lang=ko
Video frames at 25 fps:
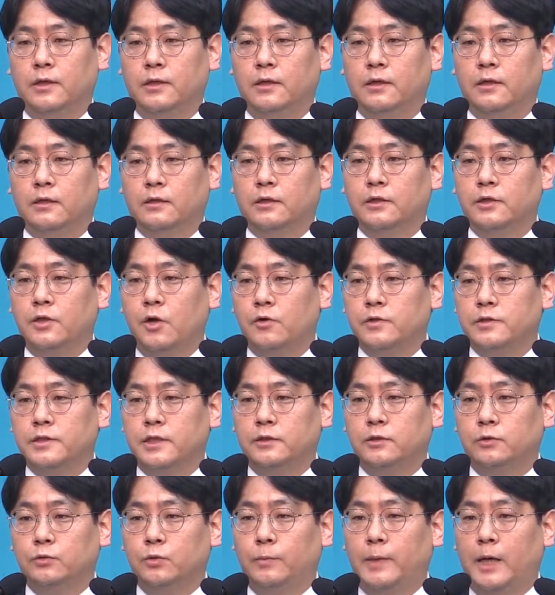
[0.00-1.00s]
그
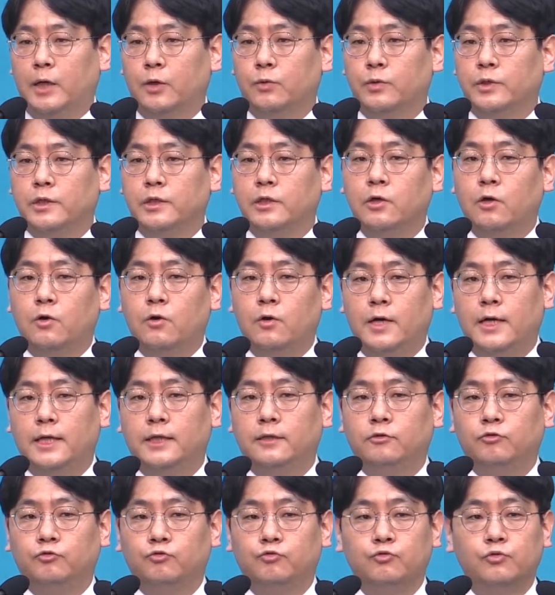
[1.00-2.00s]
형제들도 바로
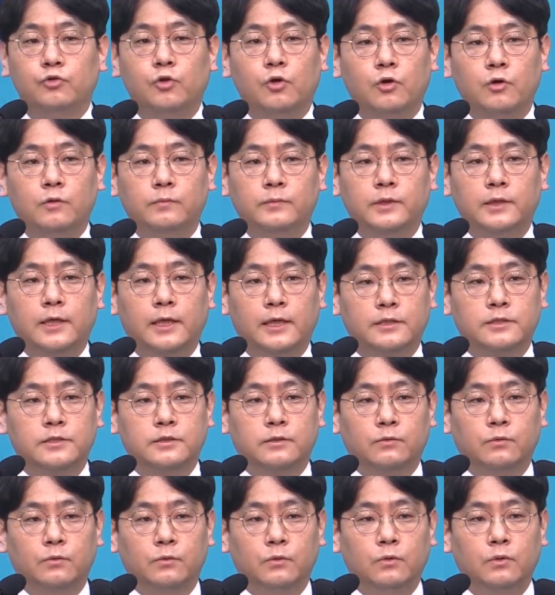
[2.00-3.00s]
이러한 두려움을
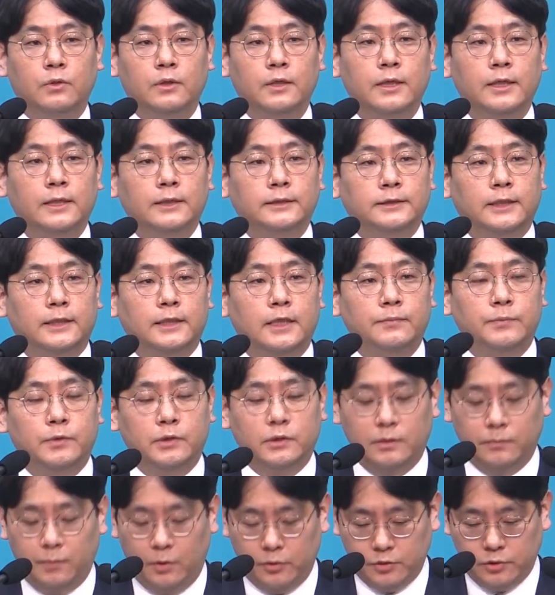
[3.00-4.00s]
가지고 사람들을
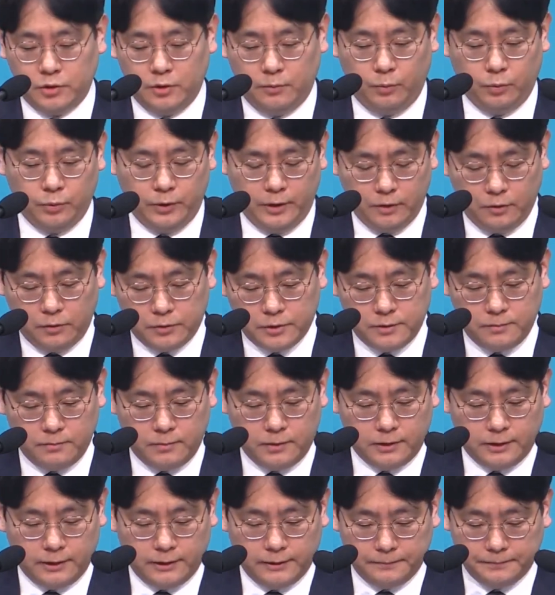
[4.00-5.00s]
먼저 보낸
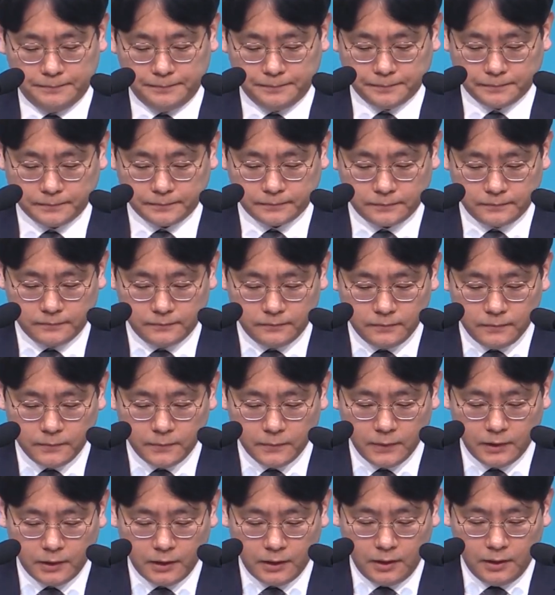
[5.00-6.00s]
것입니다.
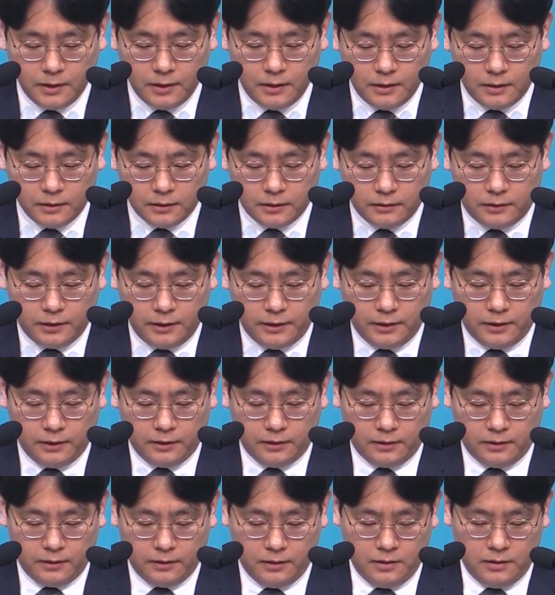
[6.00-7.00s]

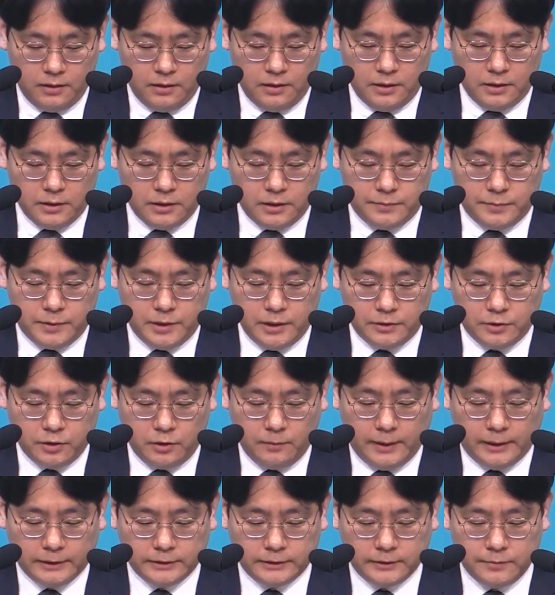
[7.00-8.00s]
그때 17절
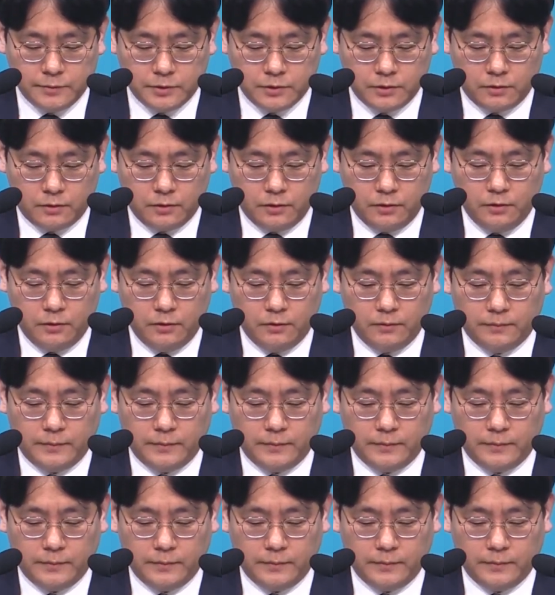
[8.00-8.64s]
말씀처럼